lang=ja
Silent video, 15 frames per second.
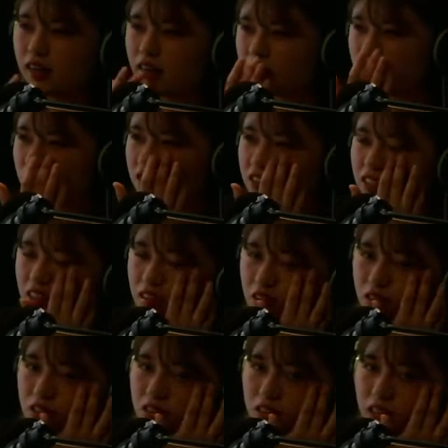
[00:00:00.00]
そう
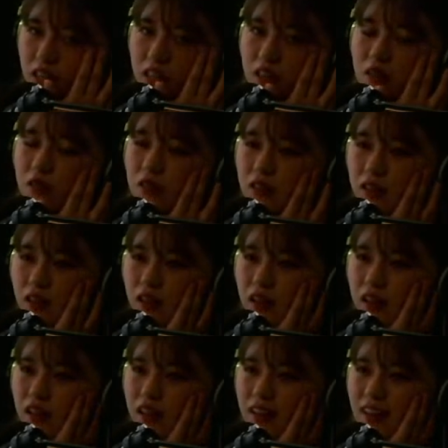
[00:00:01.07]
ジェットスターに乗っ
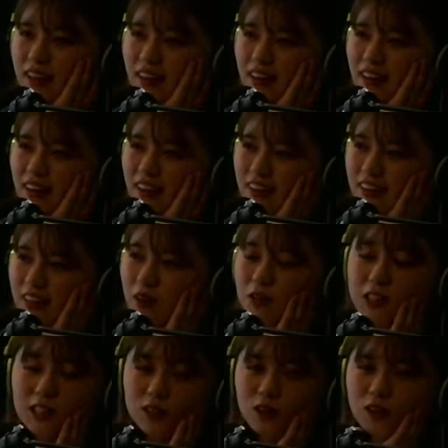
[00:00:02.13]
てで
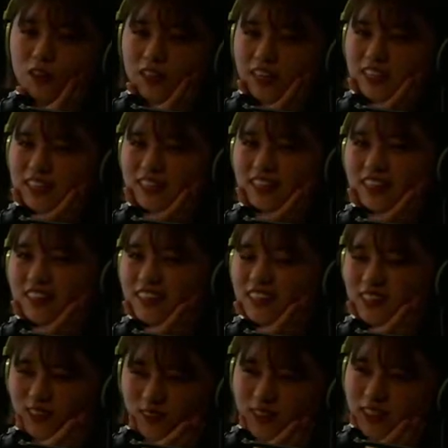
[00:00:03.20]
すごく安いんで
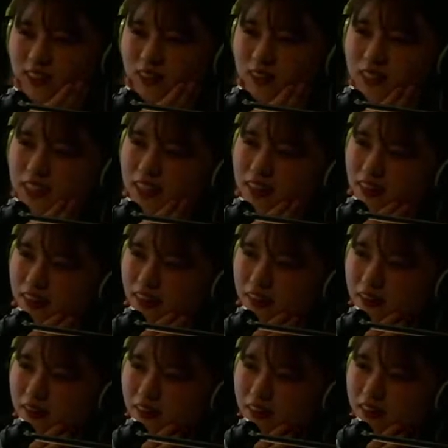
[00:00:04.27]
すよジェットスターっ
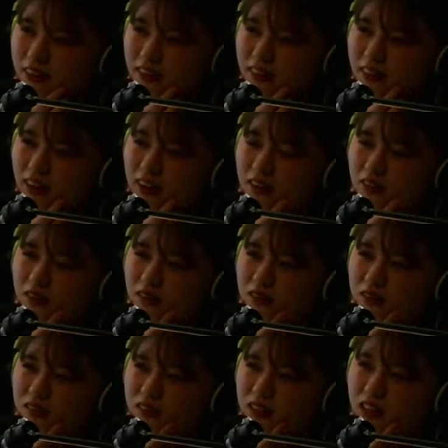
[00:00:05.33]
てあ
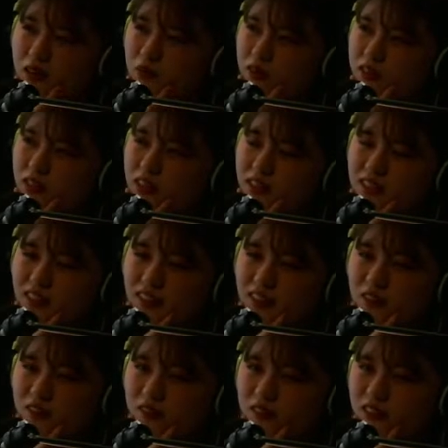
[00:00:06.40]
の手荷物預か
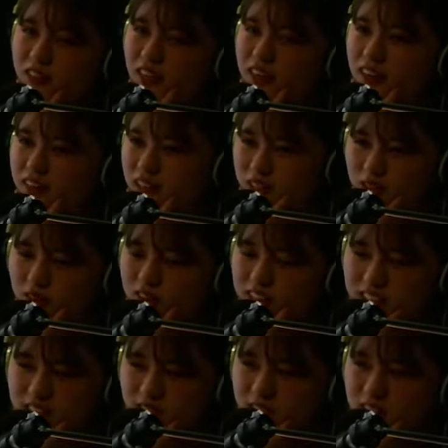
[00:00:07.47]
りをしなかったので
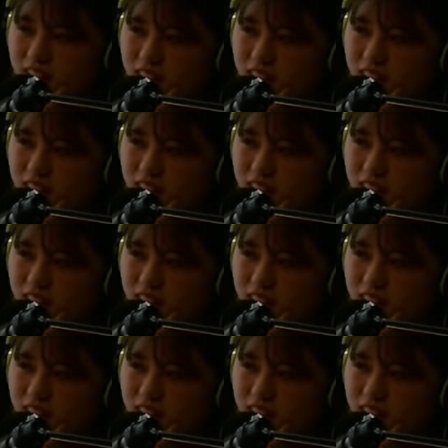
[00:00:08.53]
私は。